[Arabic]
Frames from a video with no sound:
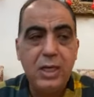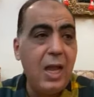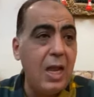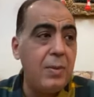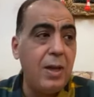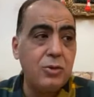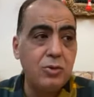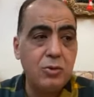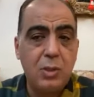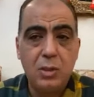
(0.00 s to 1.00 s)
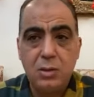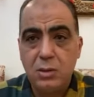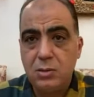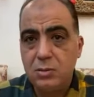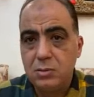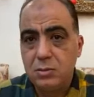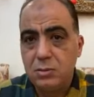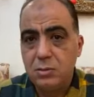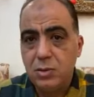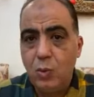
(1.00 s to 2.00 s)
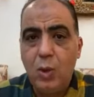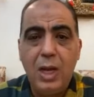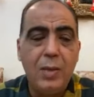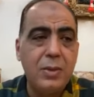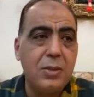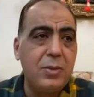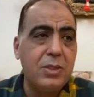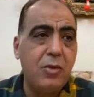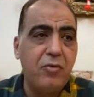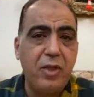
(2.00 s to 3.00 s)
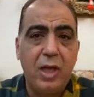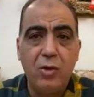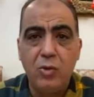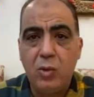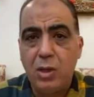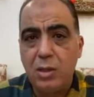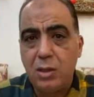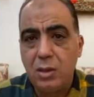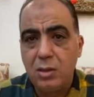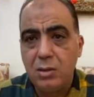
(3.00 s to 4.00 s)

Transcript: الاهلي ما قالش انه وقع ولا اما تمير توفيق قالوا انه وقع